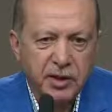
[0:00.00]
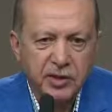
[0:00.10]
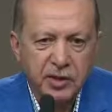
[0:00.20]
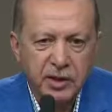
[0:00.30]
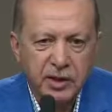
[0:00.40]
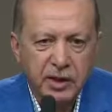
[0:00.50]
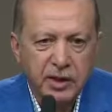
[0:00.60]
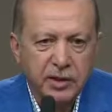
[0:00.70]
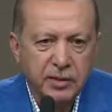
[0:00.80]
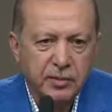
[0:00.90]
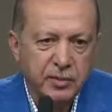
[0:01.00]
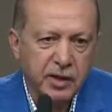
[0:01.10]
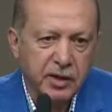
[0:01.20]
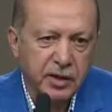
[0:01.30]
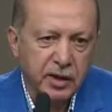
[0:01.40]
Bahçeli ile
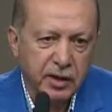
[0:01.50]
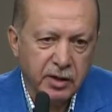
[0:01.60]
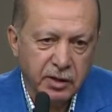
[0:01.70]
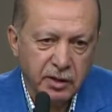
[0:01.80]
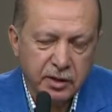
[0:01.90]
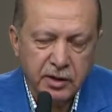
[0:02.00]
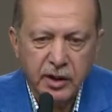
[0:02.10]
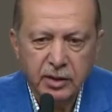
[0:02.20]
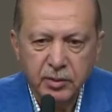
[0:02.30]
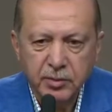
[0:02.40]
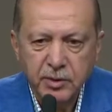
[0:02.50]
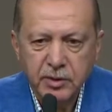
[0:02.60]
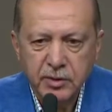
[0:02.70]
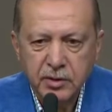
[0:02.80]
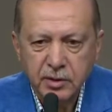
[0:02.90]
bir araya
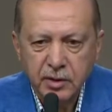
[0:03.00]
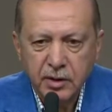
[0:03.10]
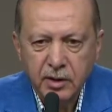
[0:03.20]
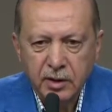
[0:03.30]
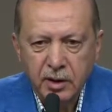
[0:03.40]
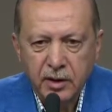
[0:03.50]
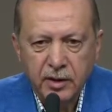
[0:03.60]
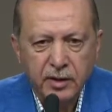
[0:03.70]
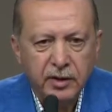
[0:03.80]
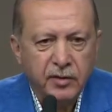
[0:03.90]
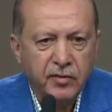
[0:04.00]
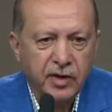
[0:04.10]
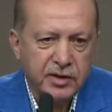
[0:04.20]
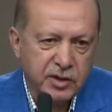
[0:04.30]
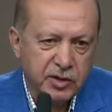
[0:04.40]
gelmemiz yani
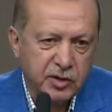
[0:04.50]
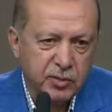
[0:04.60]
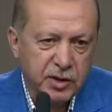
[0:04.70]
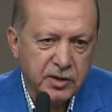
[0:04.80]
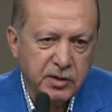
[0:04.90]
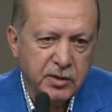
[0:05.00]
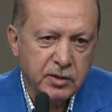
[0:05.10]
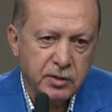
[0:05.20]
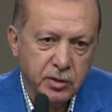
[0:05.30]
vazgeçilmezdir.